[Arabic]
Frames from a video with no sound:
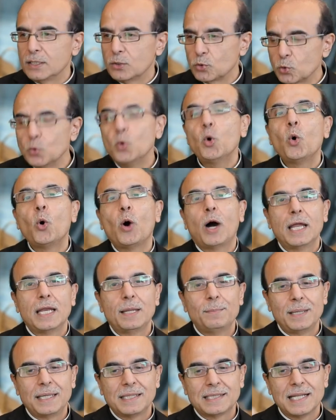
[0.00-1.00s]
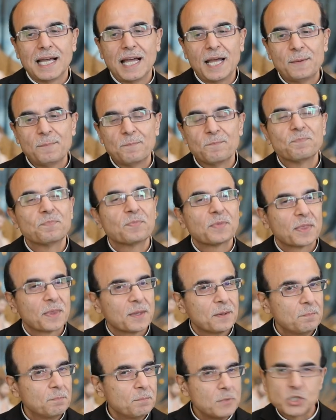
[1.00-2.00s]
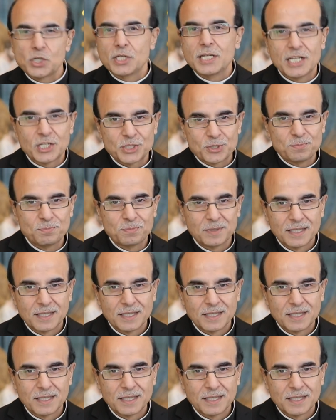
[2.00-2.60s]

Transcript: روحوا على بيت لحم مش النجم